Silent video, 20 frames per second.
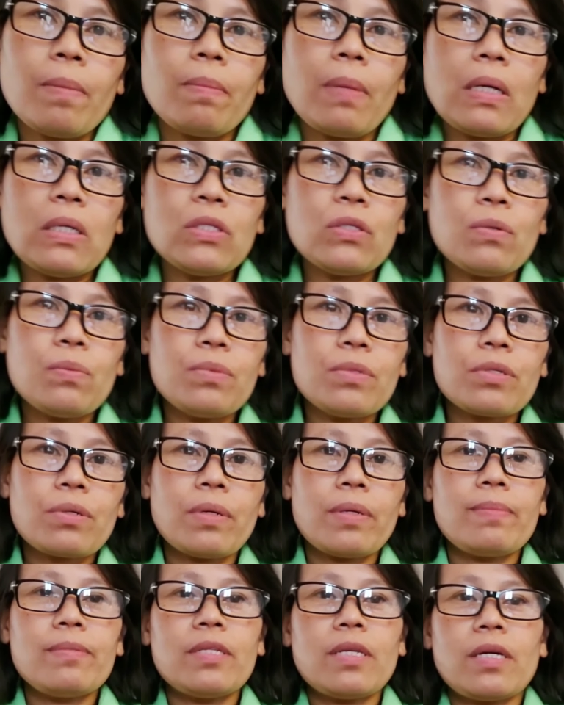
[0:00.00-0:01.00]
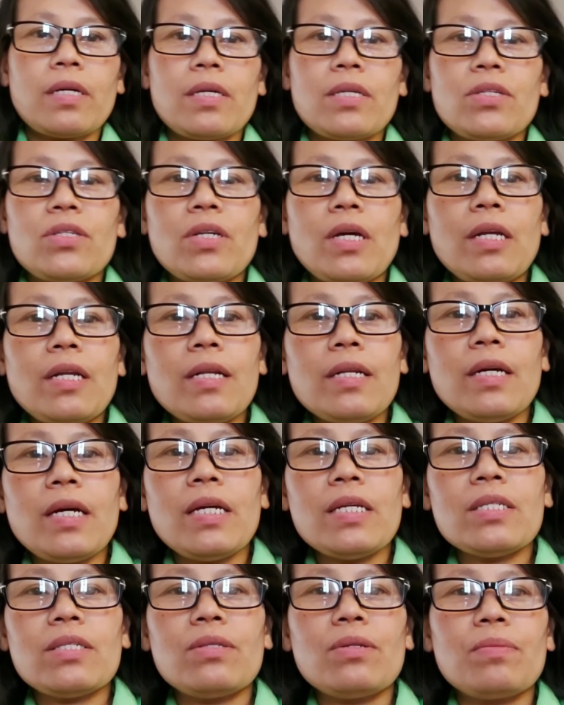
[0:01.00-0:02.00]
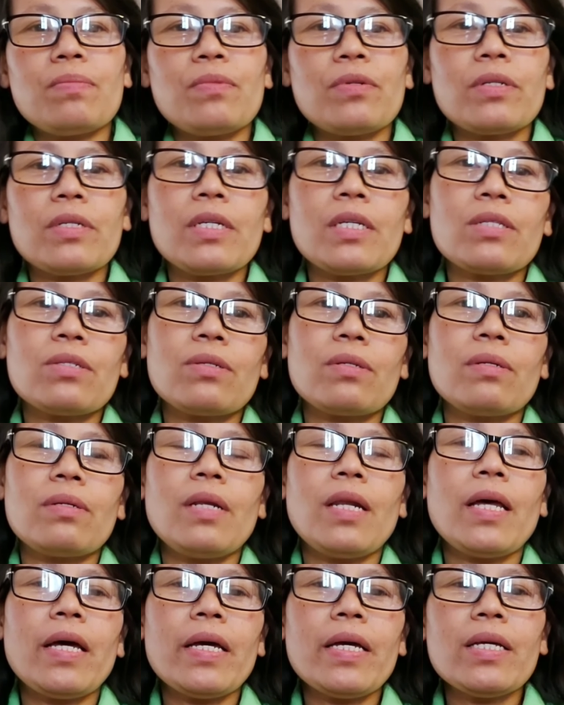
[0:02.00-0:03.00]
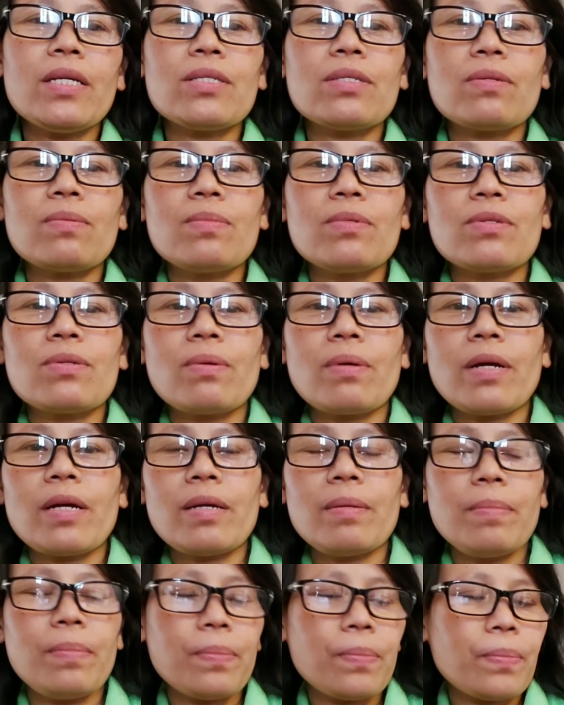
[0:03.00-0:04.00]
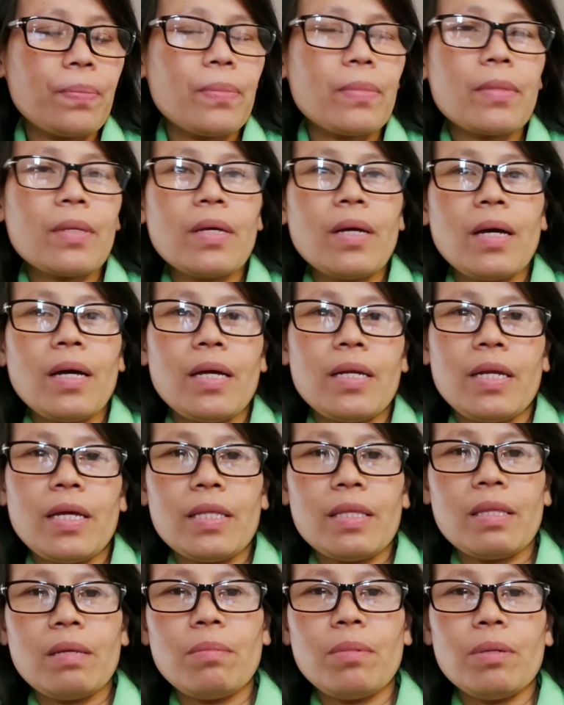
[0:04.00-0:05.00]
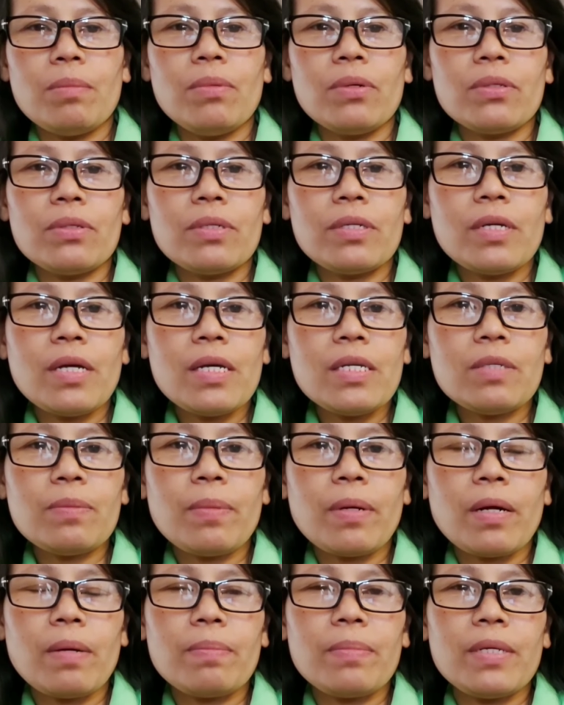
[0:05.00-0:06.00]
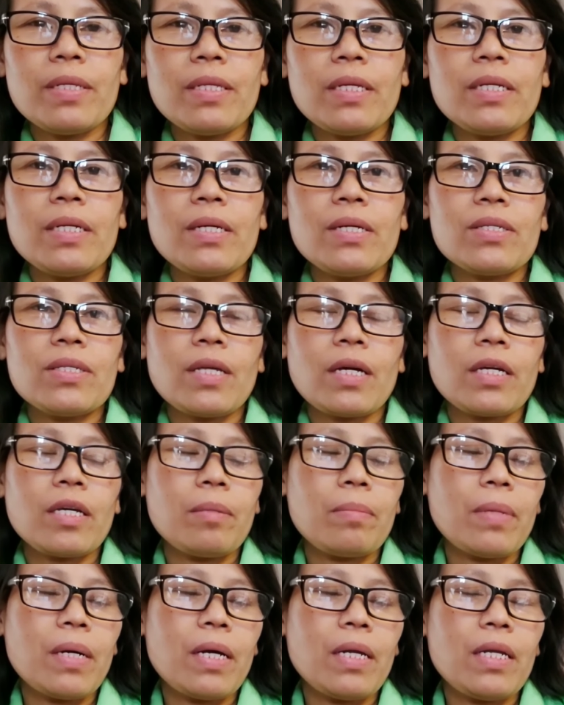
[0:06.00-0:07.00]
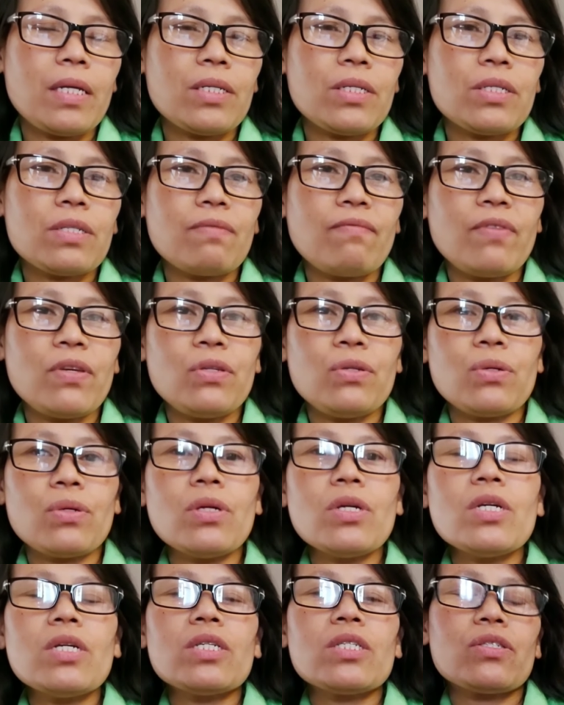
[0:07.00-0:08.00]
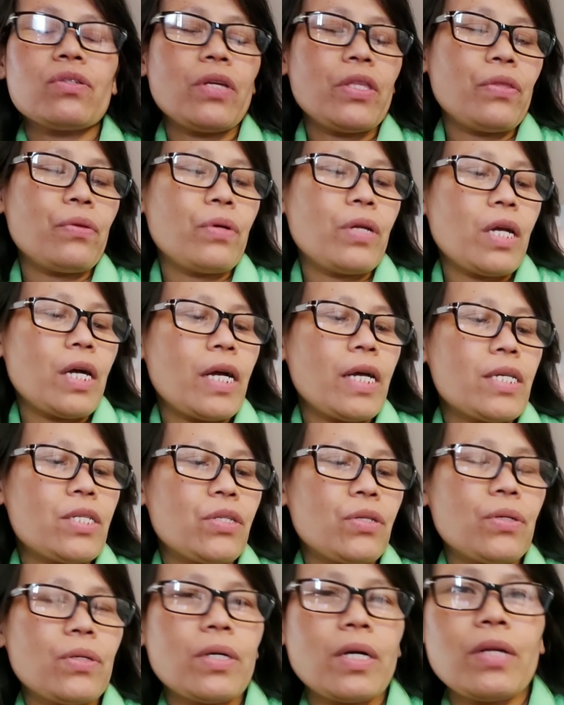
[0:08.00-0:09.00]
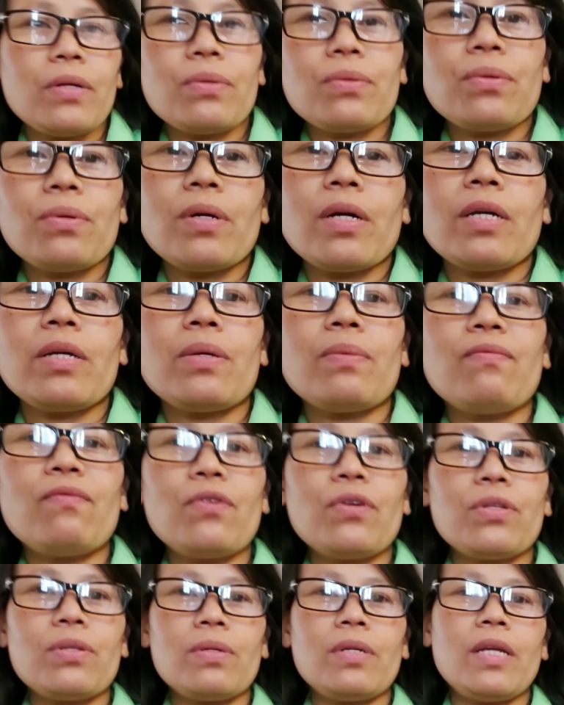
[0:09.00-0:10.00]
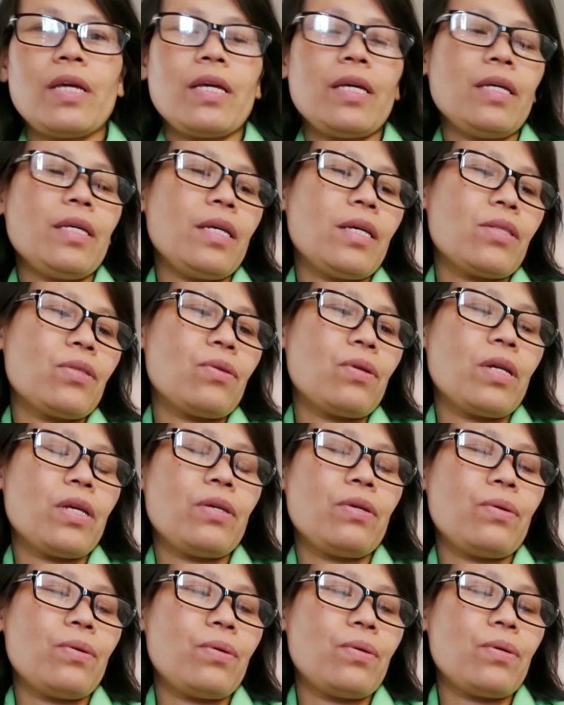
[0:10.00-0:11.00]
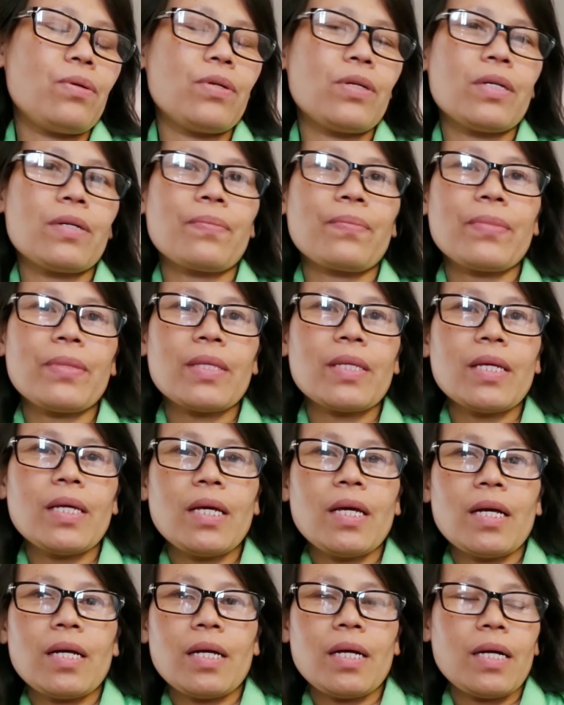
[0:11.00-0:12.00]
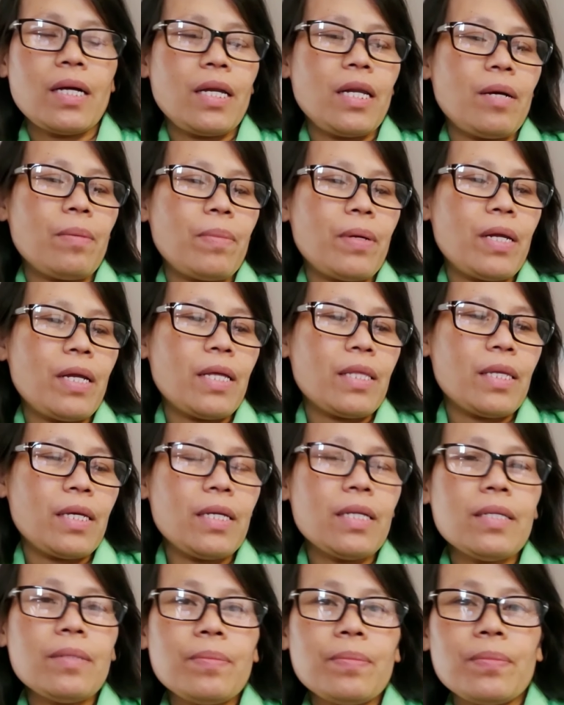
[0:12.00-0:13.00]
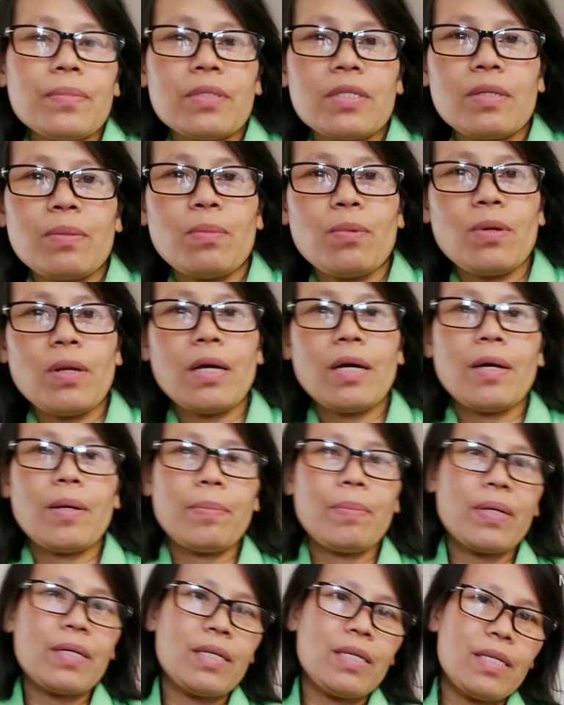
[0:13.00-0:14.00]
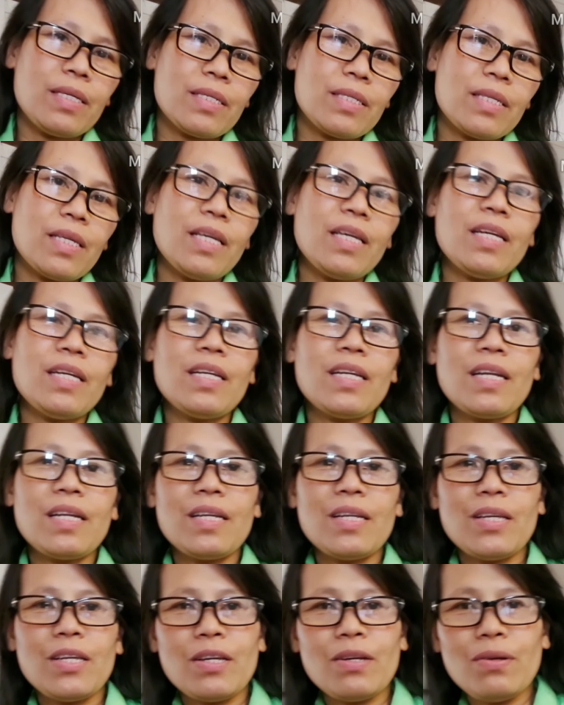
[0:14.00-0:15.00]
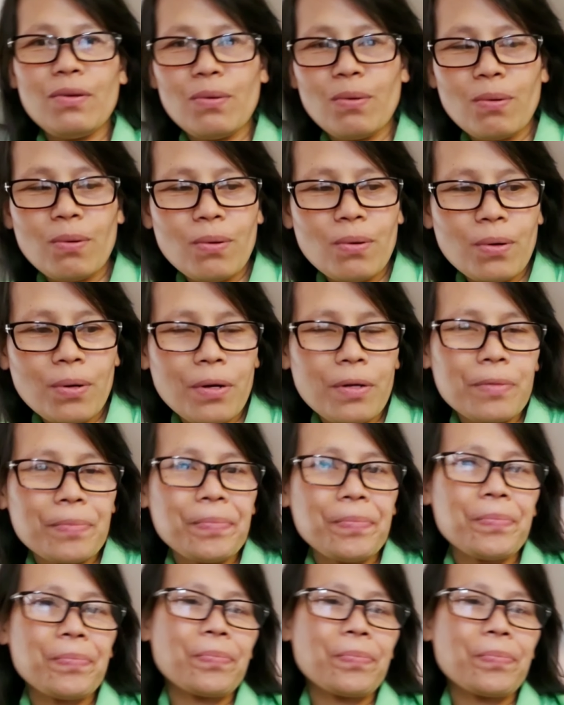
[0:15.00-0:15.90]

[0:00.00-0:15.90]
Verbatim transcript: pag-subscribe sa aking channel guys. Don't forget to like, subscribe, and hit the bell button guys para updated kayo sa aking mga next video. So ito na guys yung ano ko may for today. Ito na yung kaganapan natin. Simula pagising, naligo,